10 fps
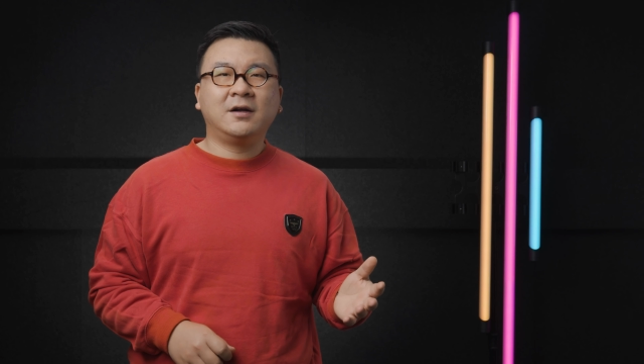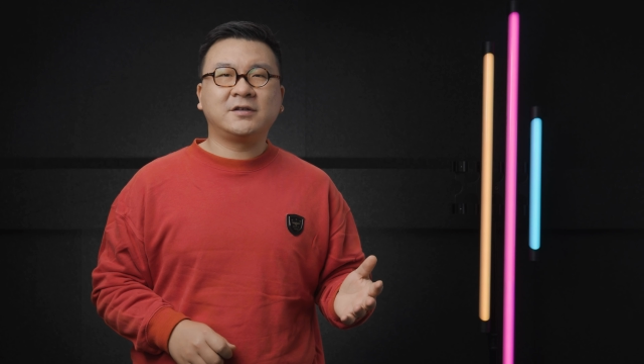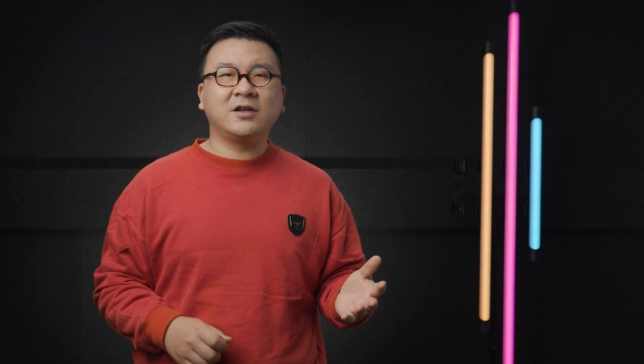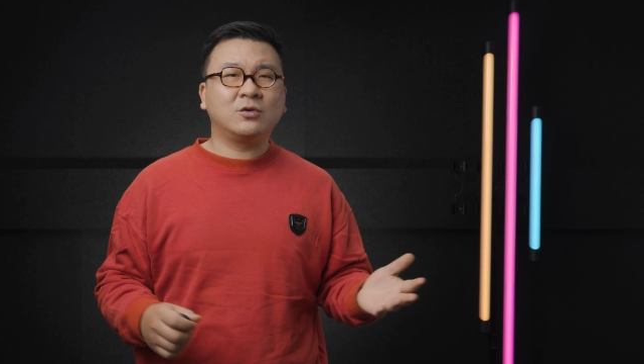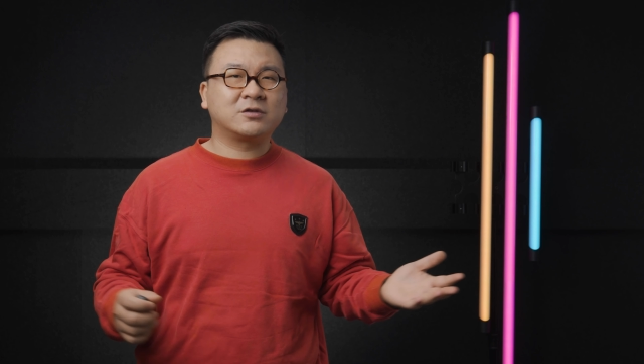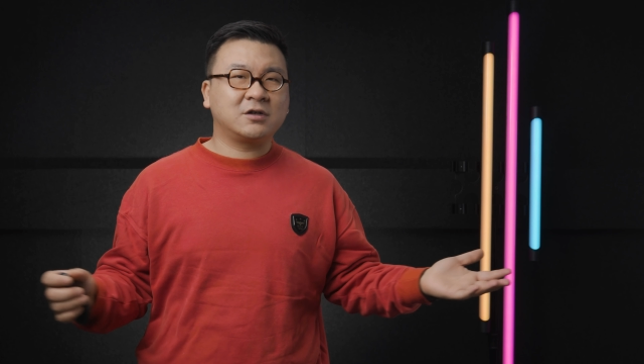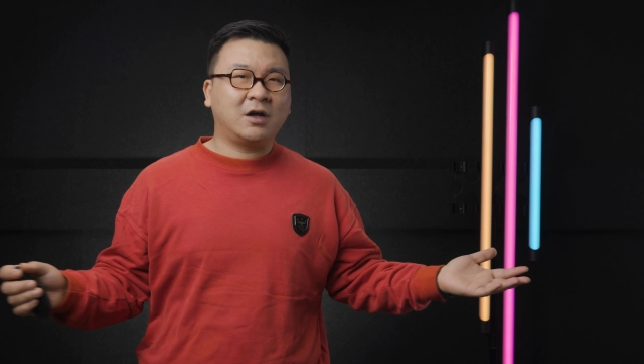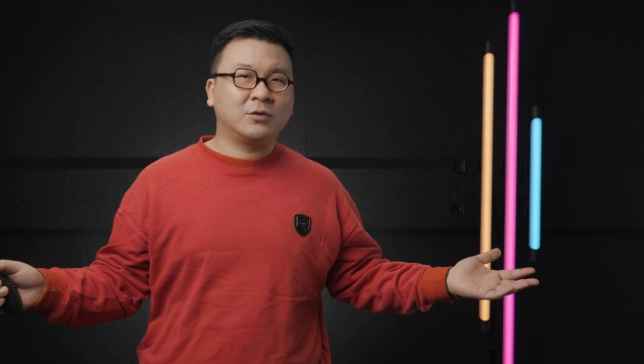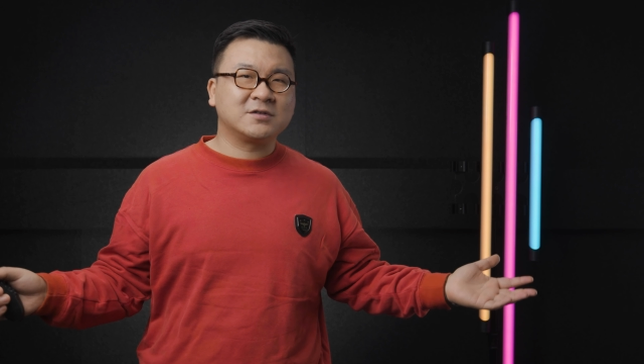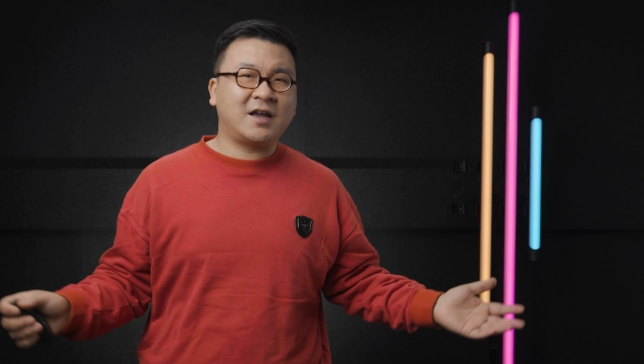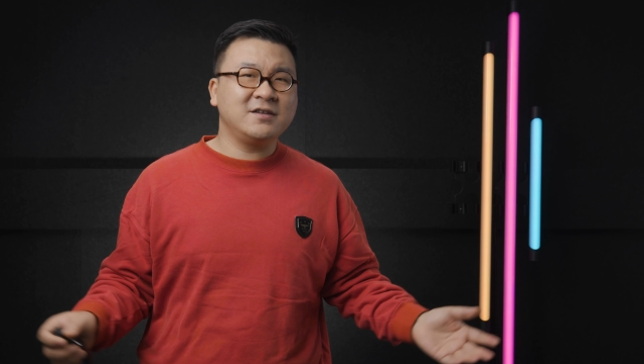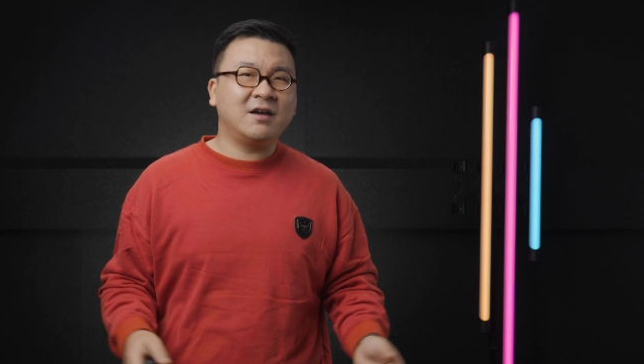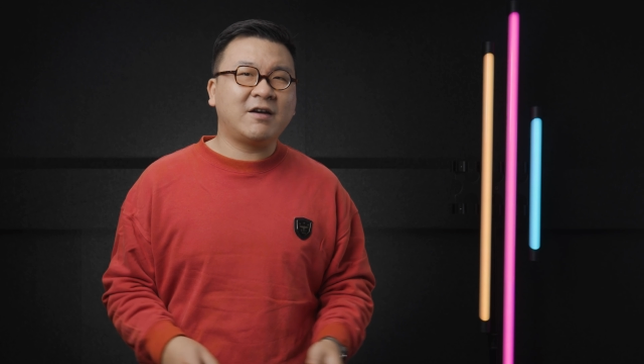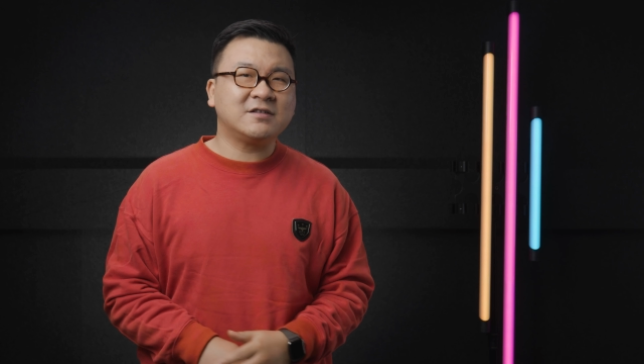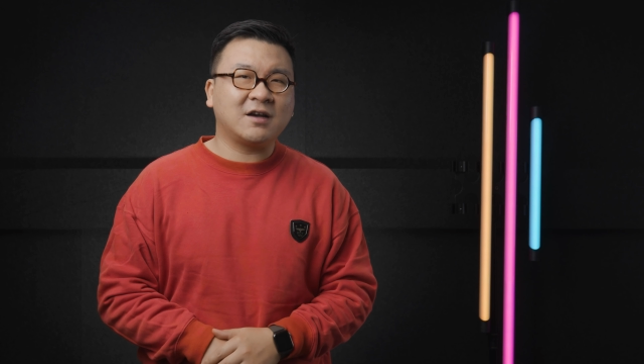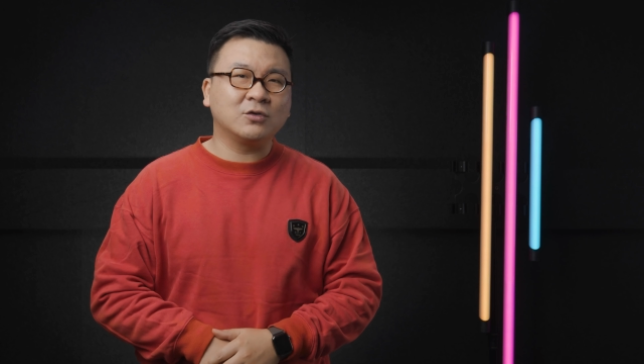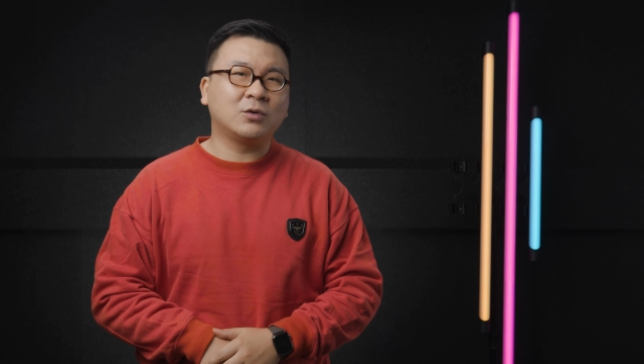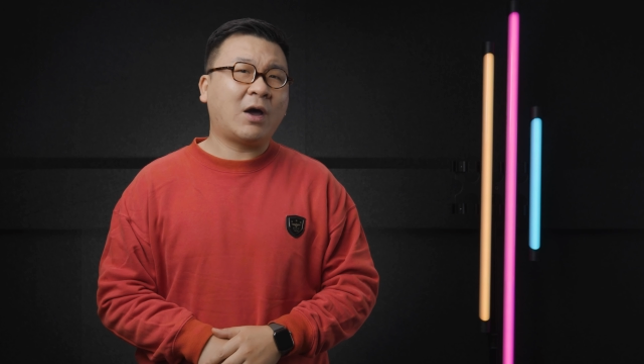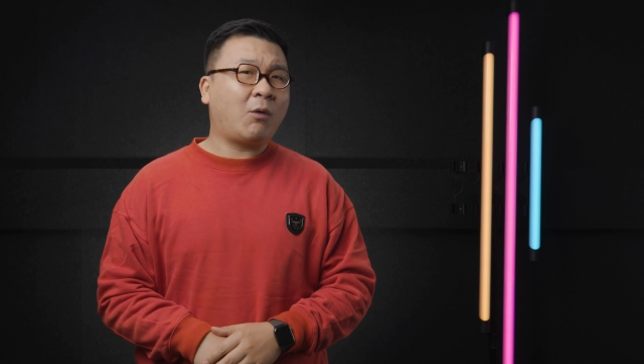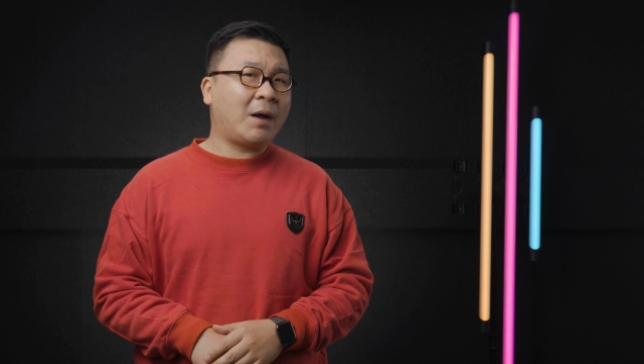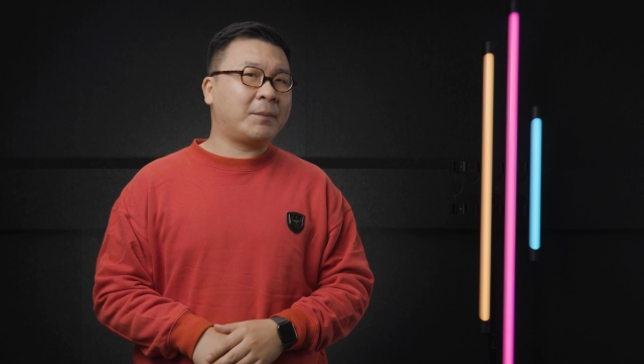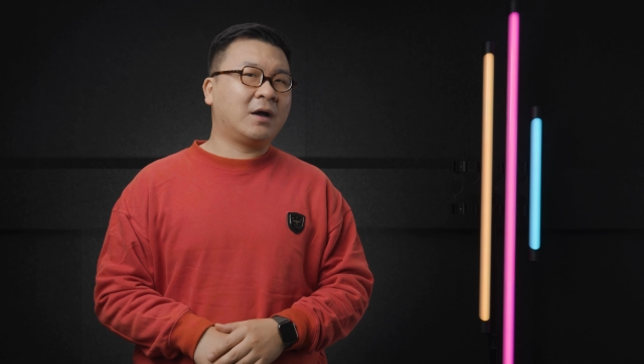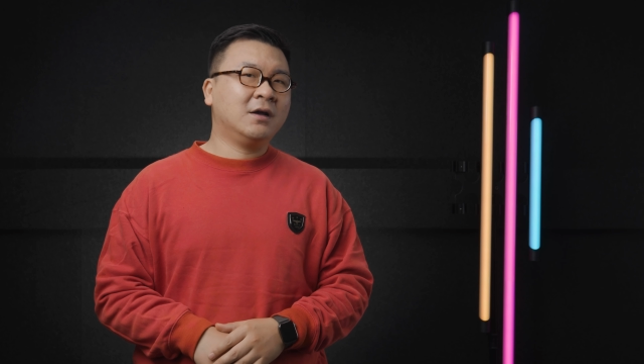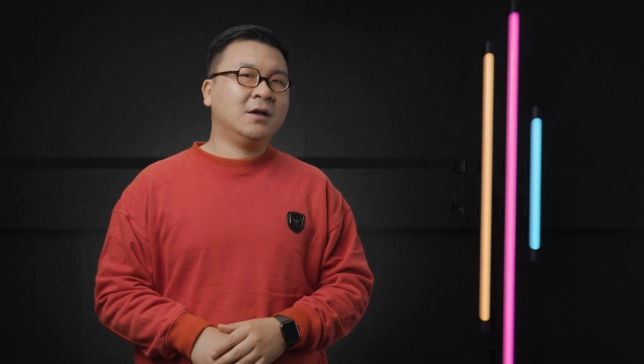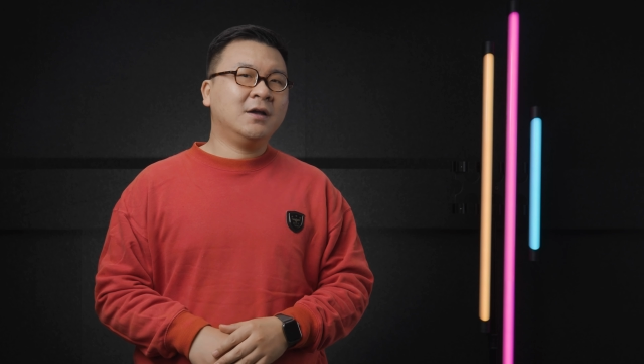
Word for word: 真就值得用三千万像素来换吗？